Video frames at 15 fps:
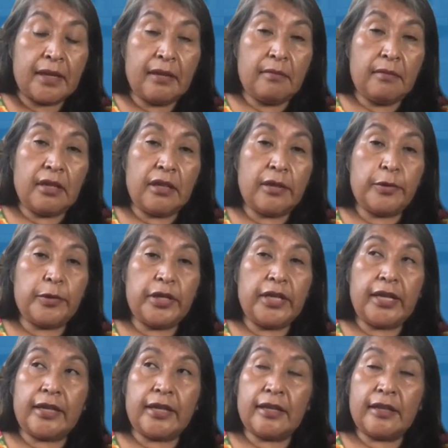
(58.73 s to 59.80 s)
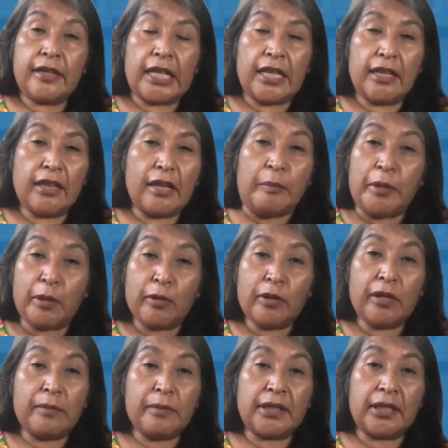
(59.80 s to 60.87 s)
Y me dice, Odilia, ¿tienes
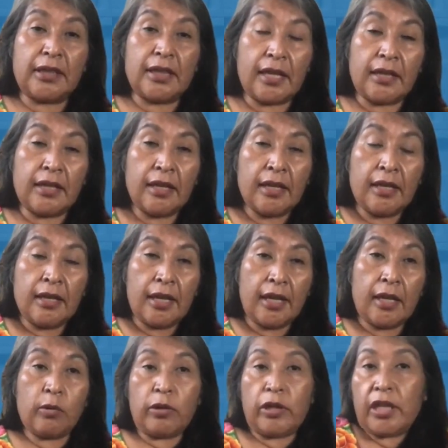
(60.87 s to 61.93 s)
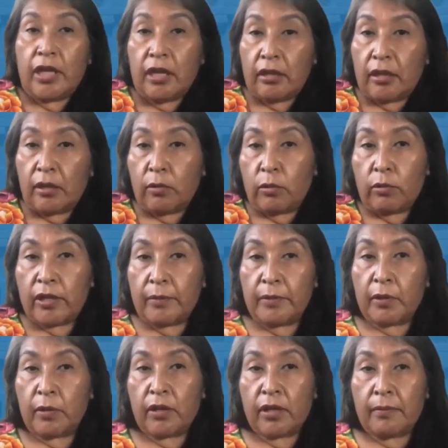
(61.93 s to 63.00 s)
amigos de Matatlán? Le digo, sí, tengo unos
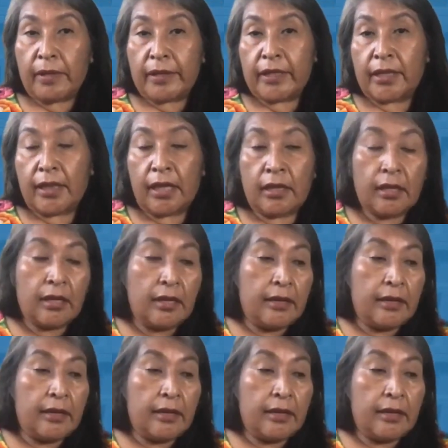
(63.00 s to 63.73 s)
amigos de Matatlán.